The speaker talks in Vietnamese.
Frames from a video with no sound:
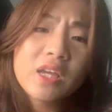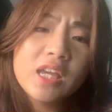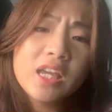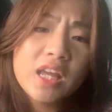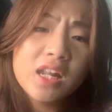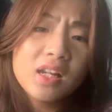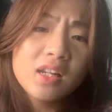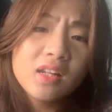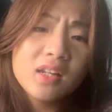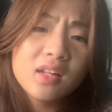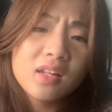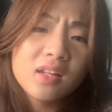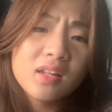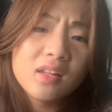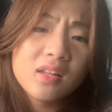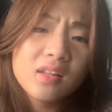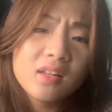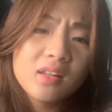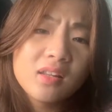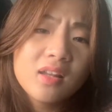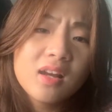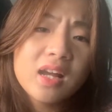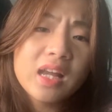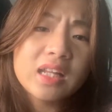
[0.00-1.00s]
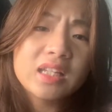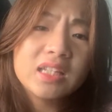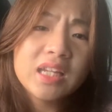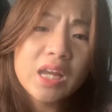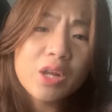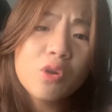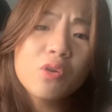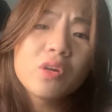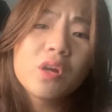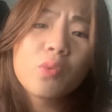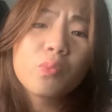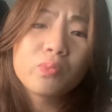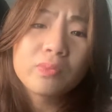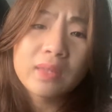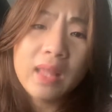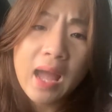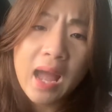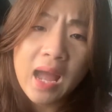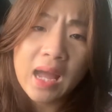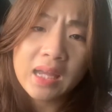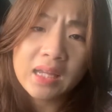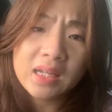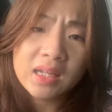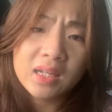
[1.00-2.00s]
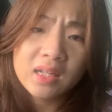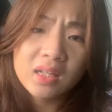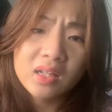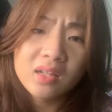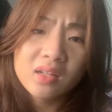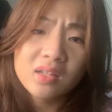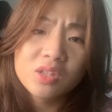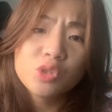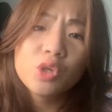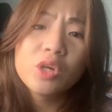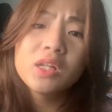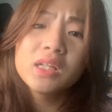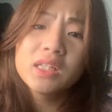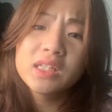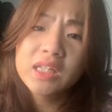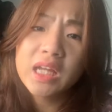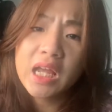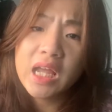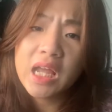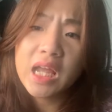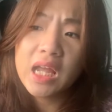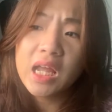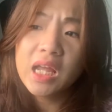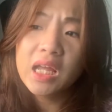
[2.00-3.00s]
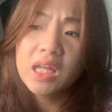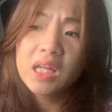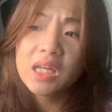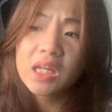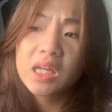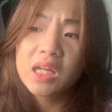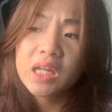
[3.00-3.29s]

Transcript: kiến giữa cái chế độ độc tài chuyên chế